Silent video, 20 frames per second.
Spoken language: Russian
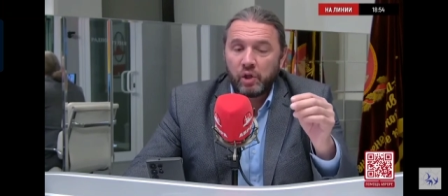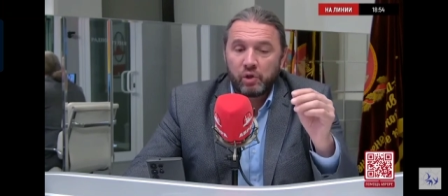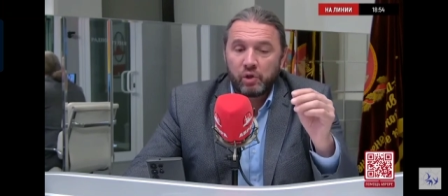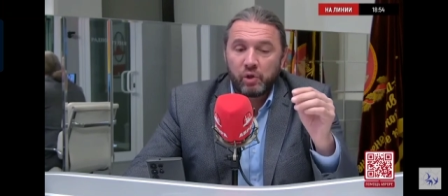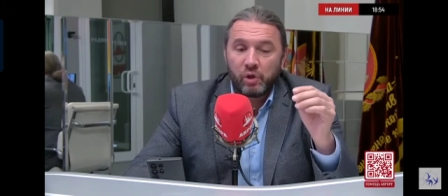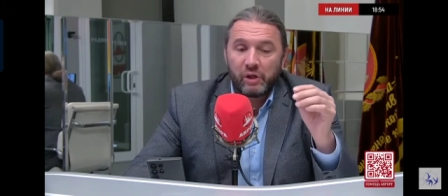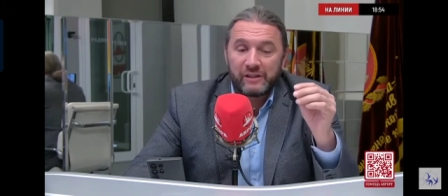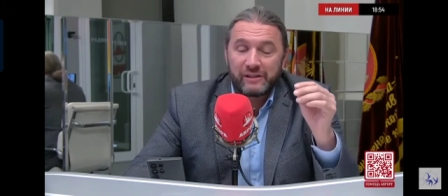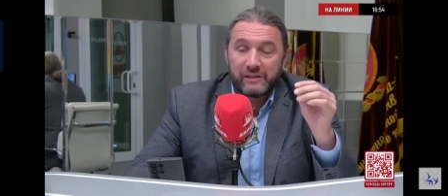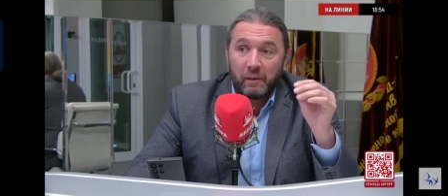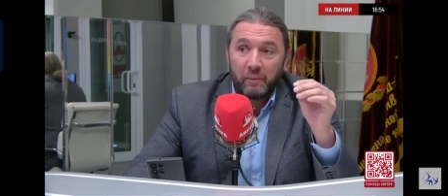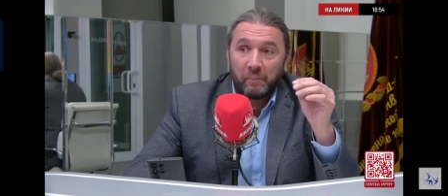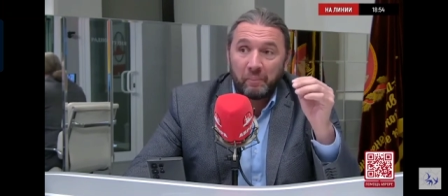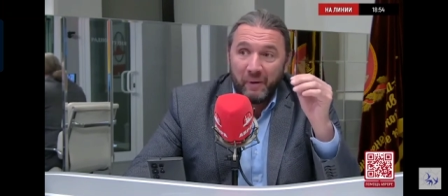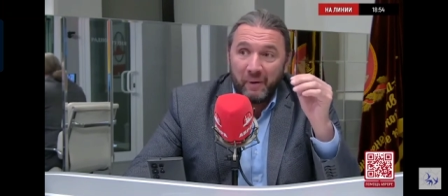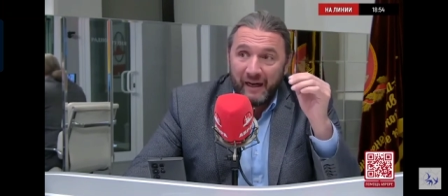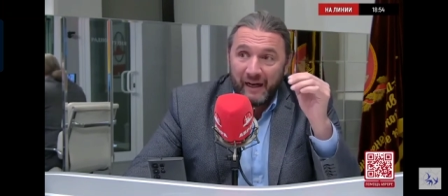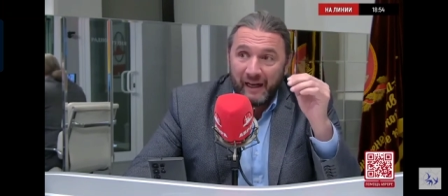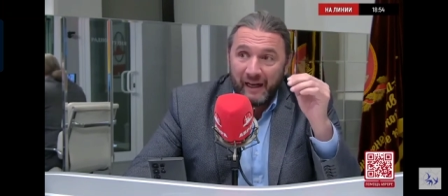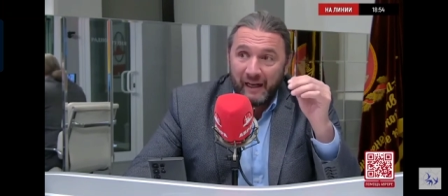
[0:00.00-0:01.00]
То есть
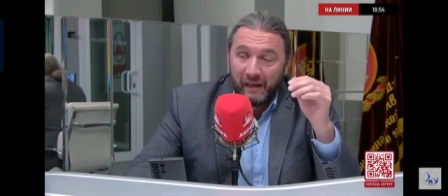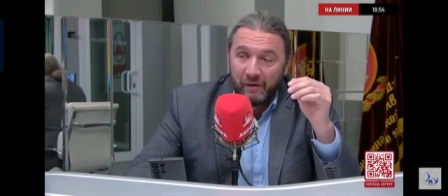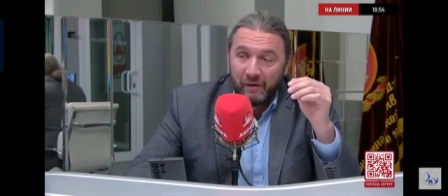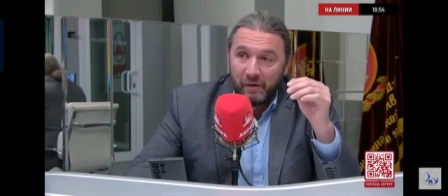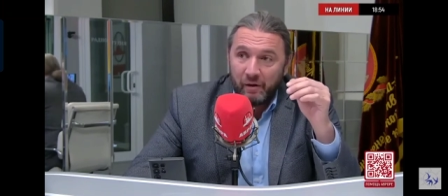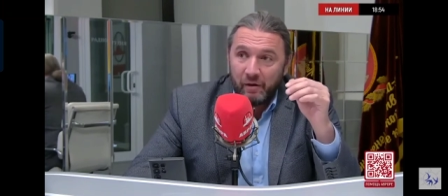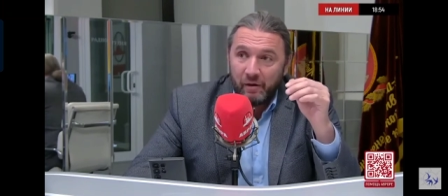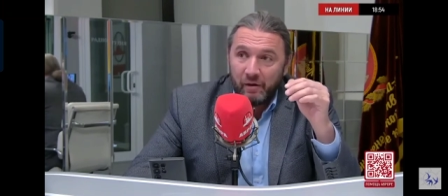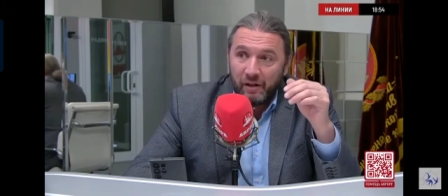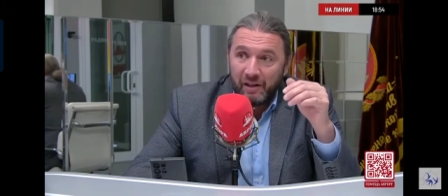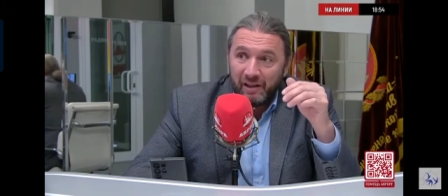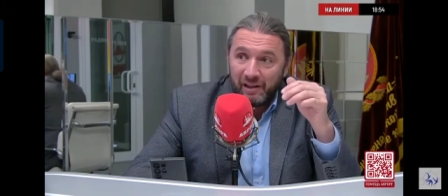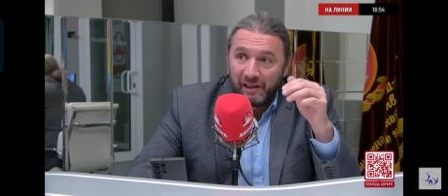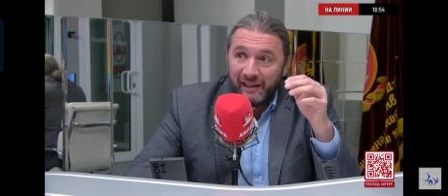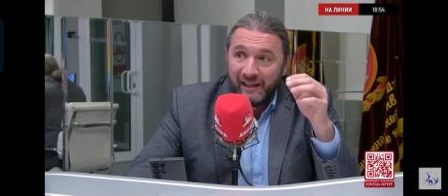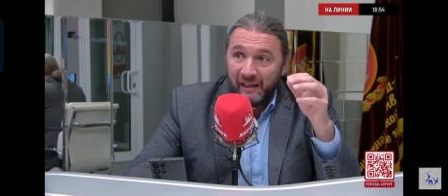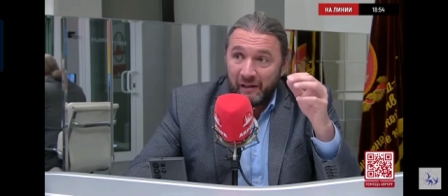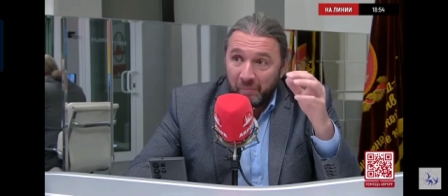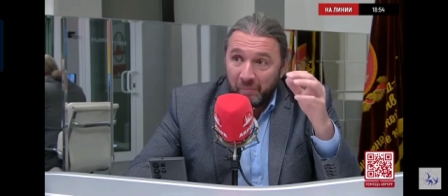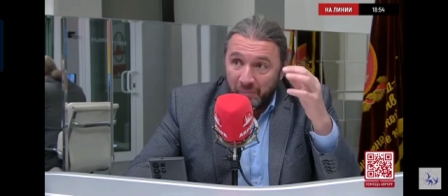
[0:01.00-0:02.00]
мы,
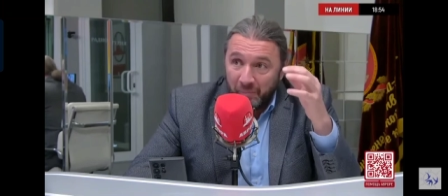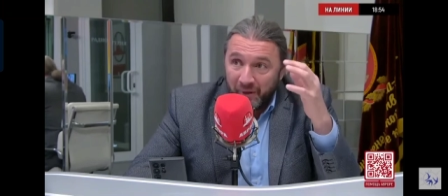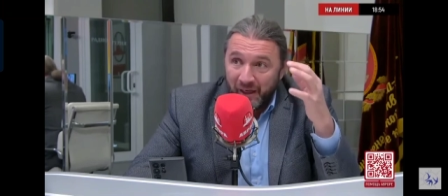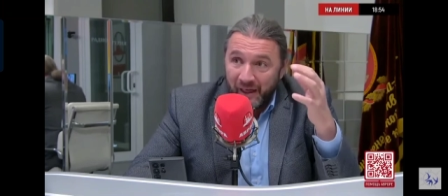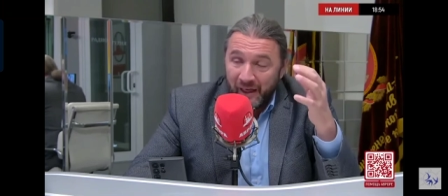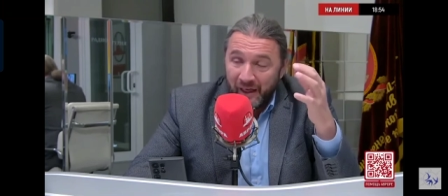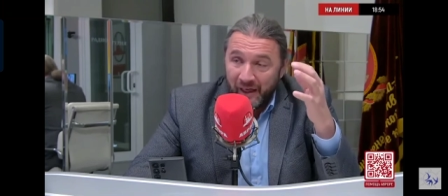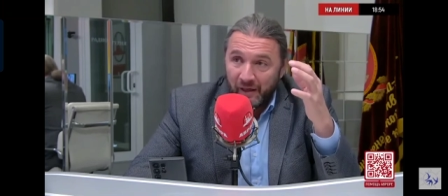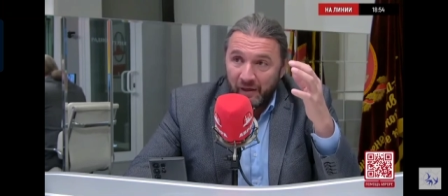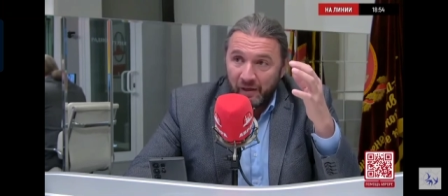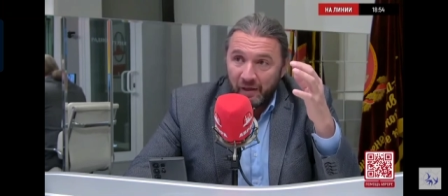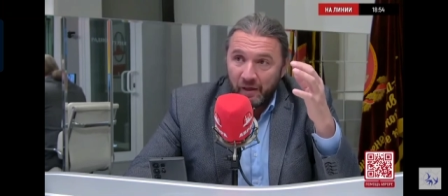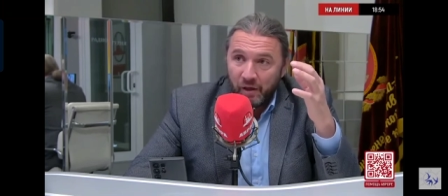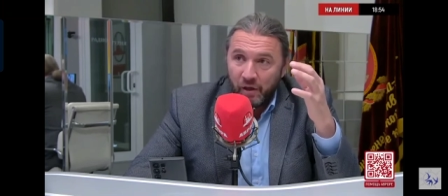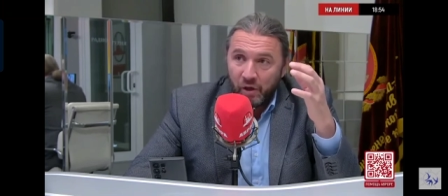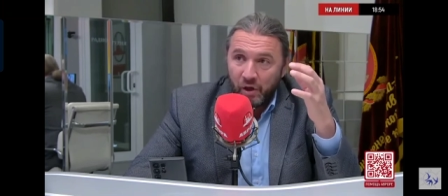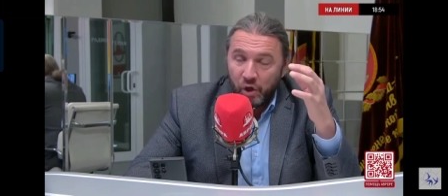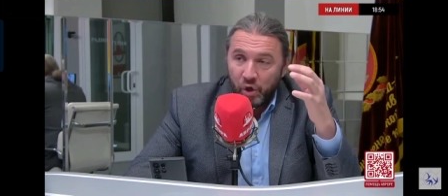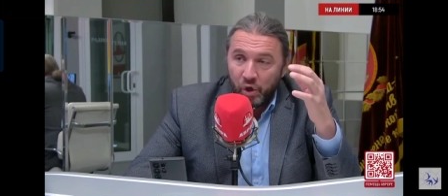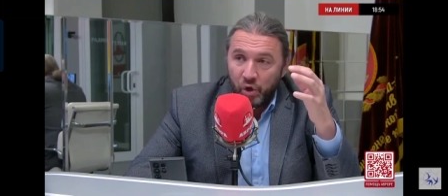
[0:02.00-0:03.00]
мы
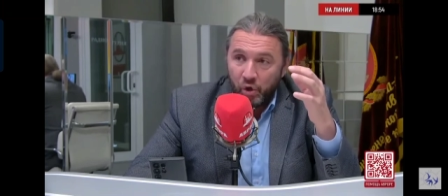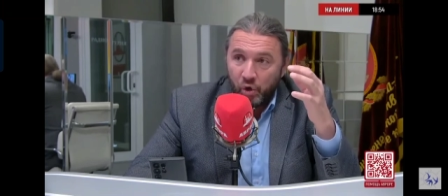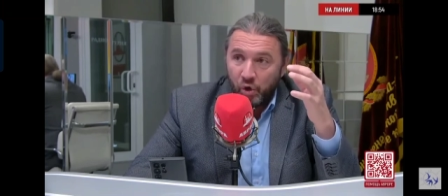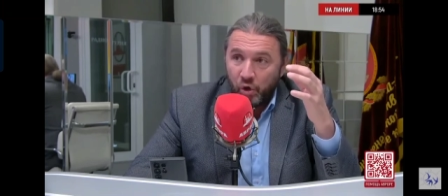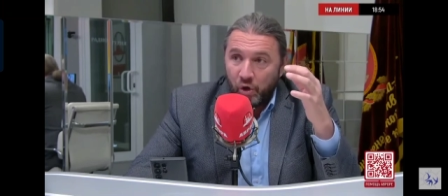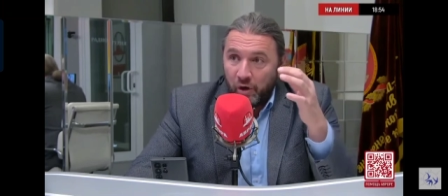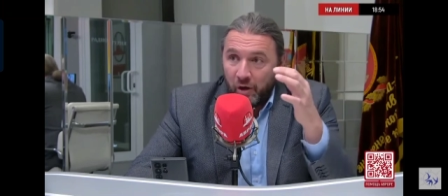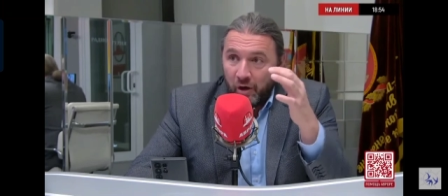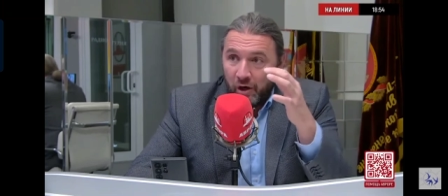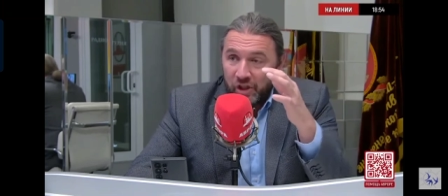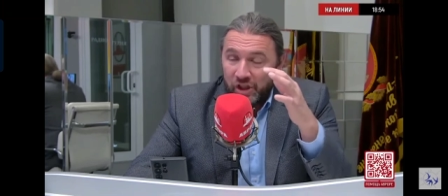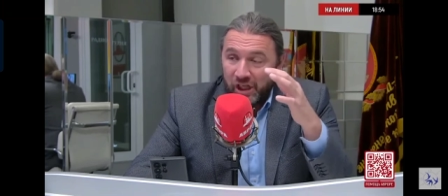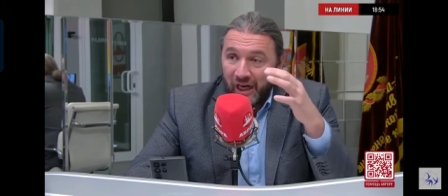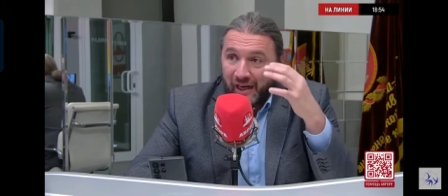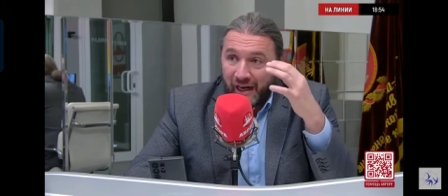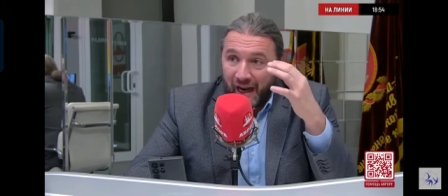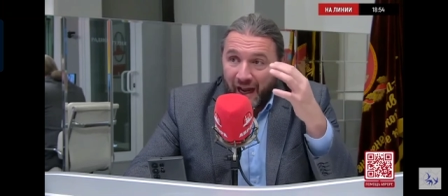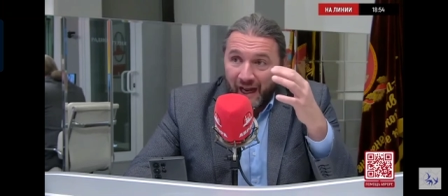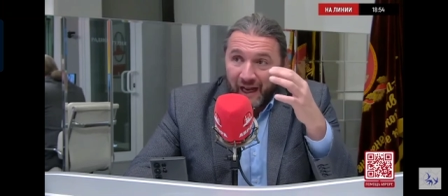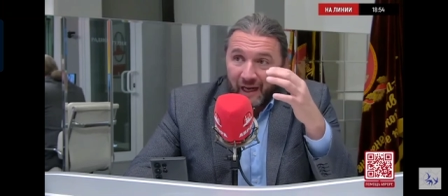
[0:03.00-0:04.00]

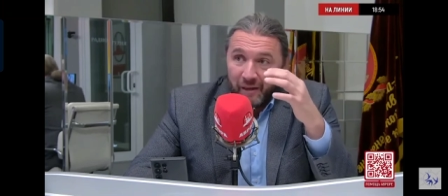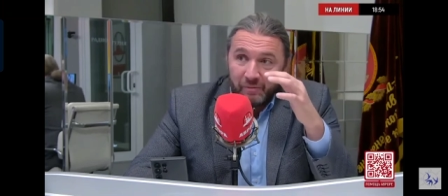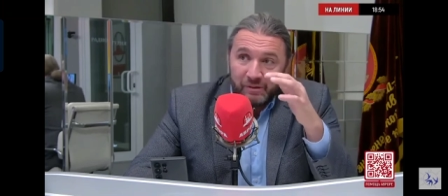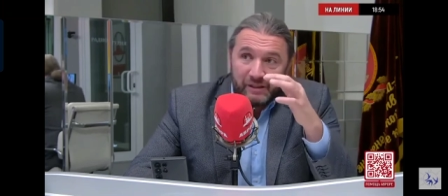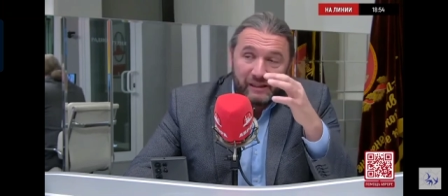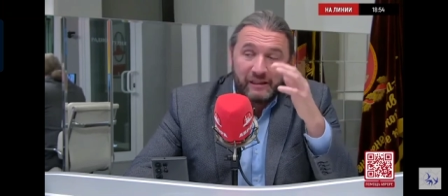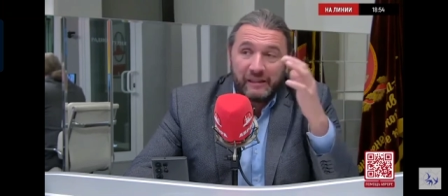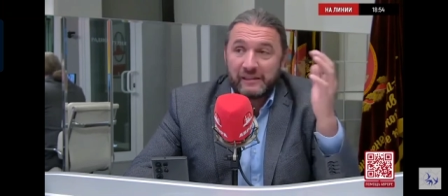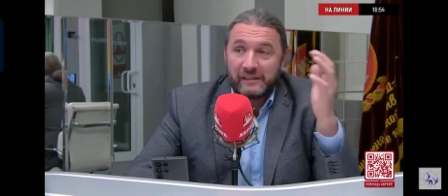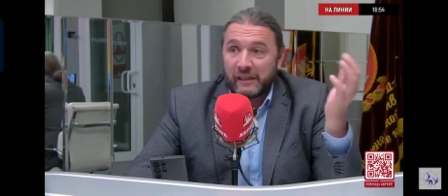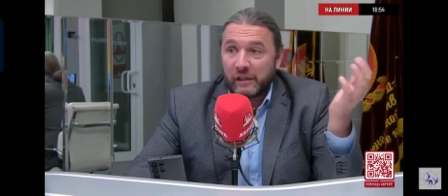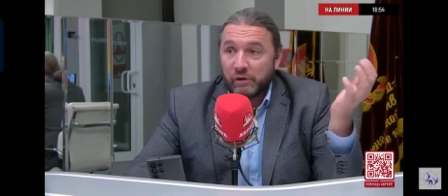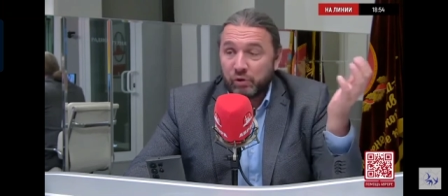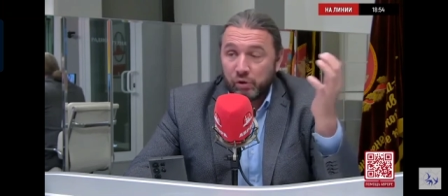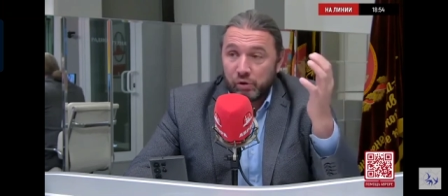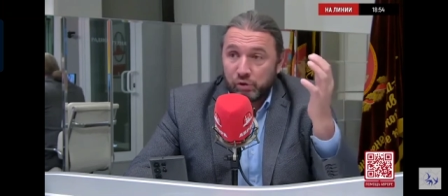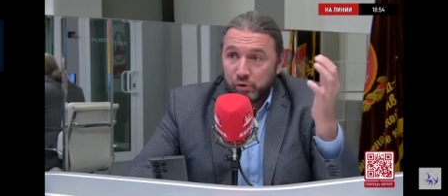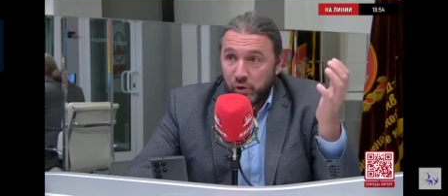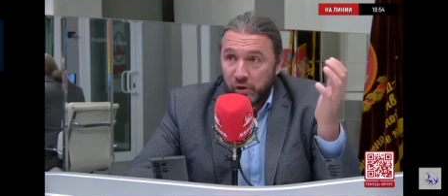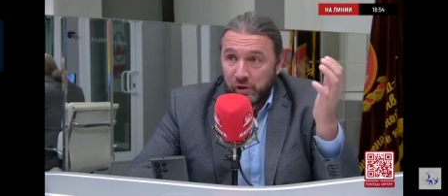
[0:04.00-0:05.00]
шарахаемся из
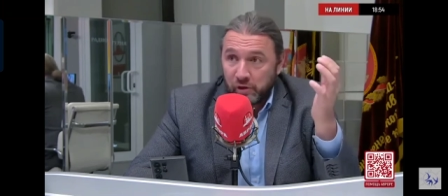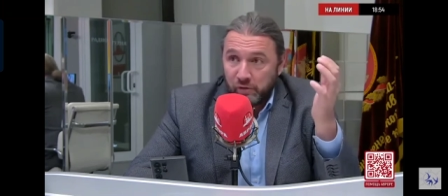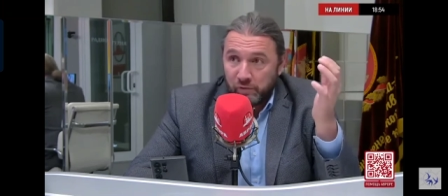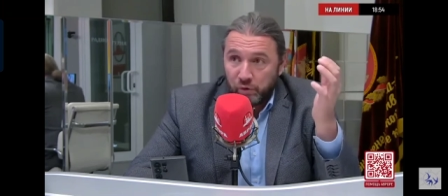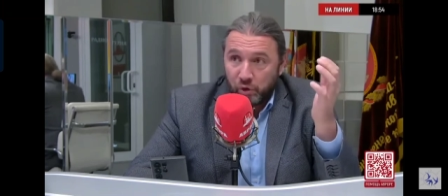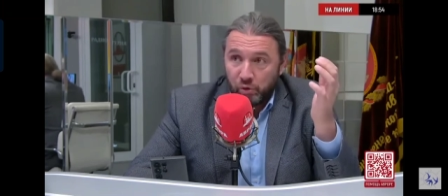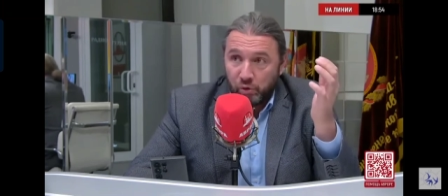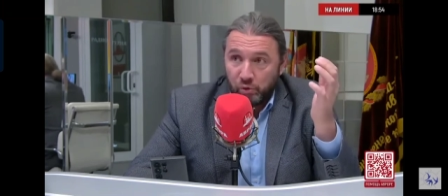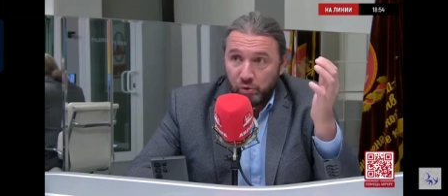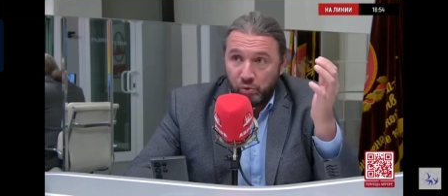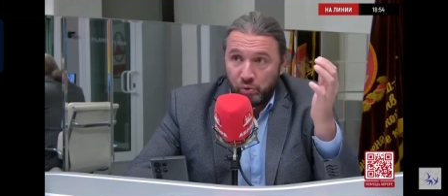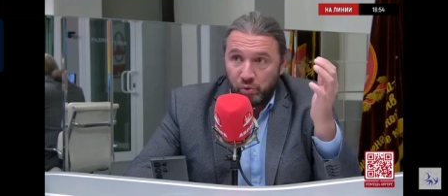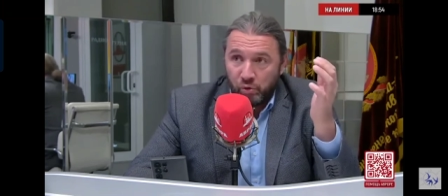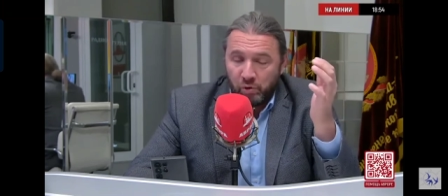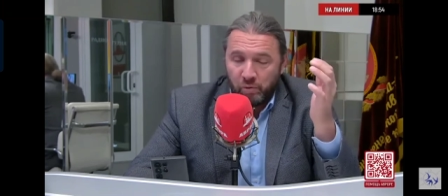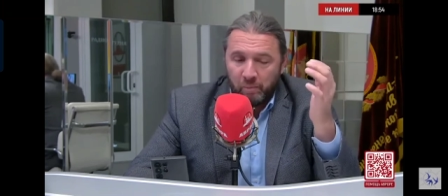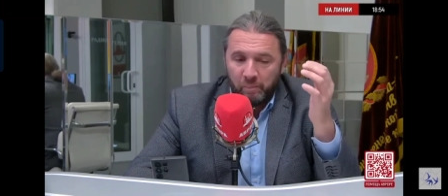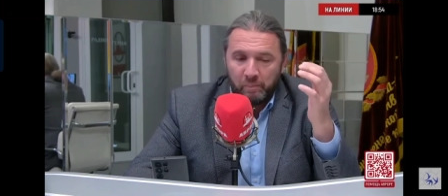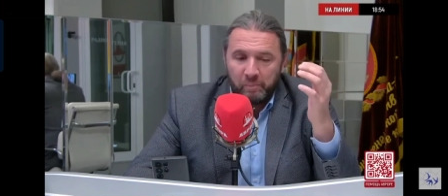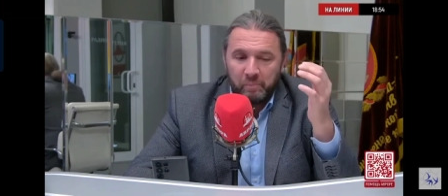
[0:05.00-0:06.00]
одной стороны в другую.